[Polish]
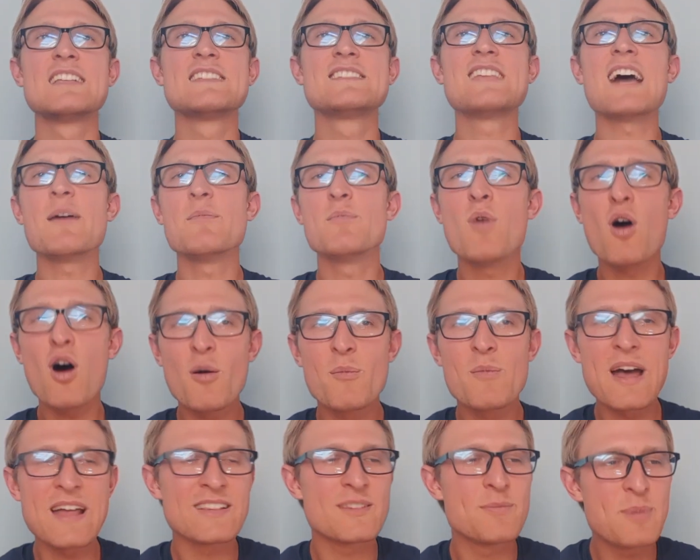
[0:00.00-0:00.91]
za
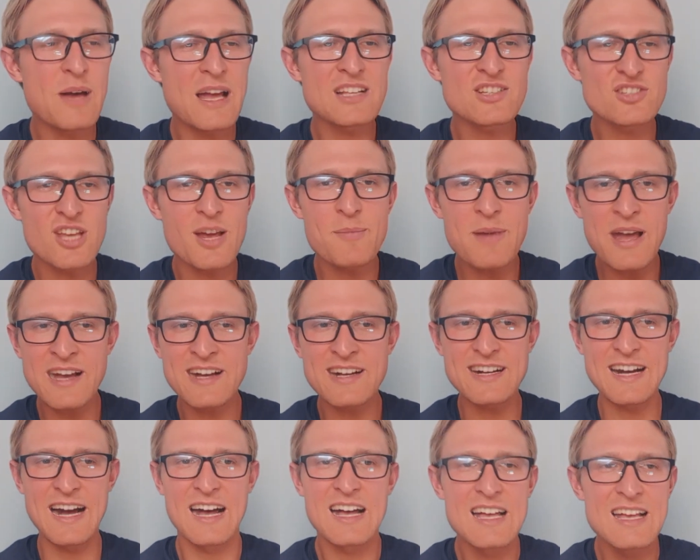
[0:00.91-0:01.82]
moment będzie
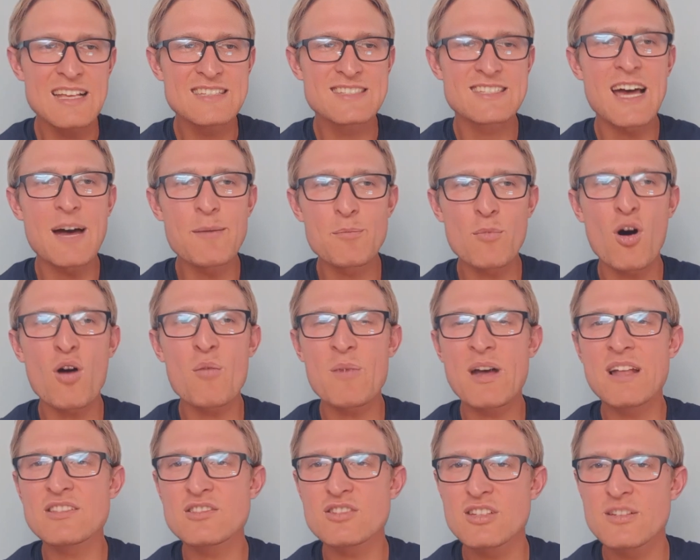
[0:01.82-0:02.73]
męka, za
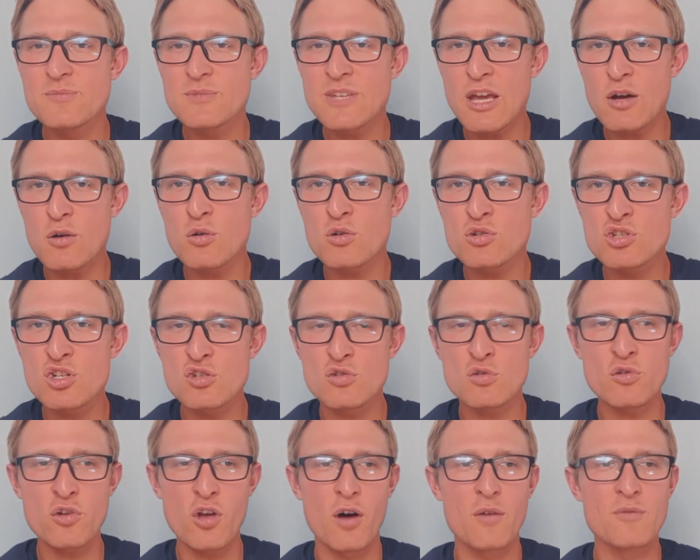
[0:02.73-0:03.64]
moment nie
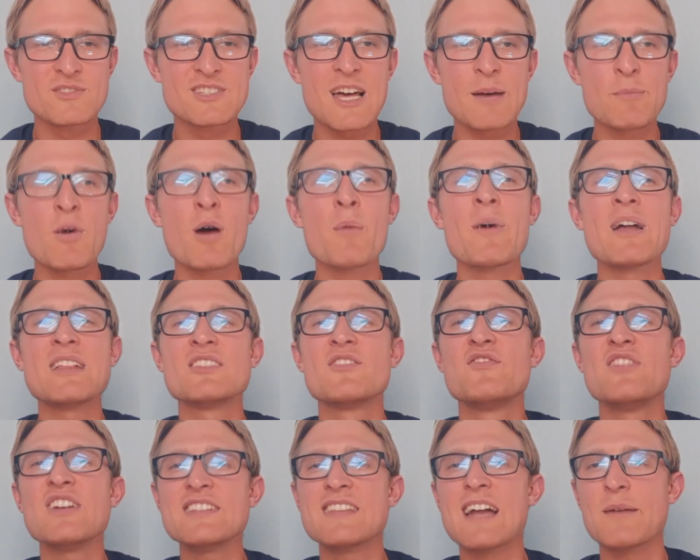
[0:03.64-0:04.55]
ukrzyżują, za
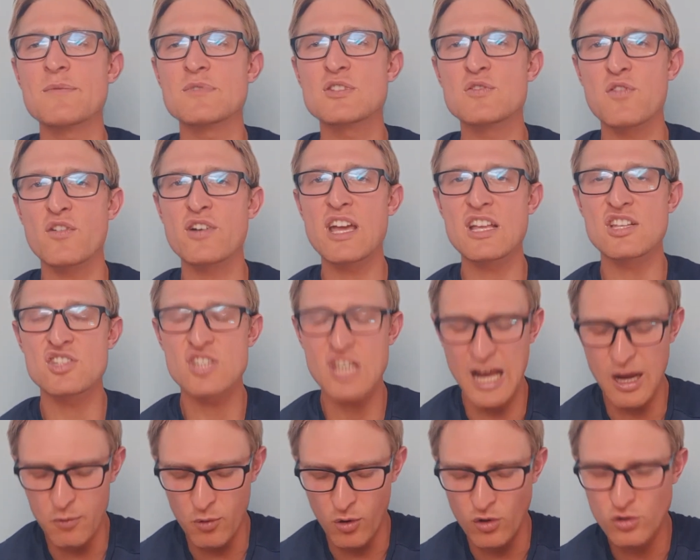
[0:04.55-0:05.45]
moment wydam swoje
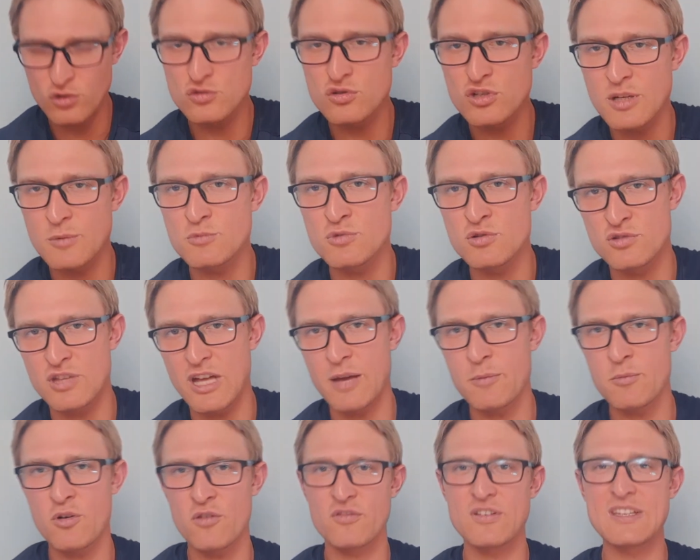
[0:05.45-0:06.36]
ciało, o którym
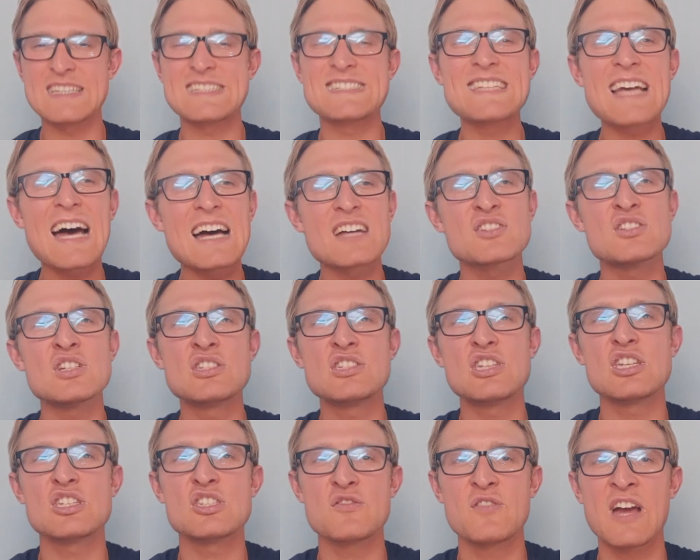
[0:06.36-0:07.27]
tutaj mówi, za
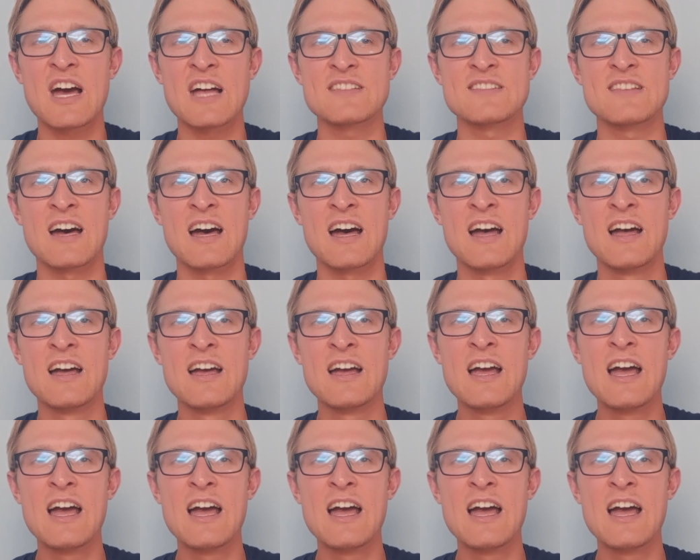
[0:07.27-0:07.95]
życie świata.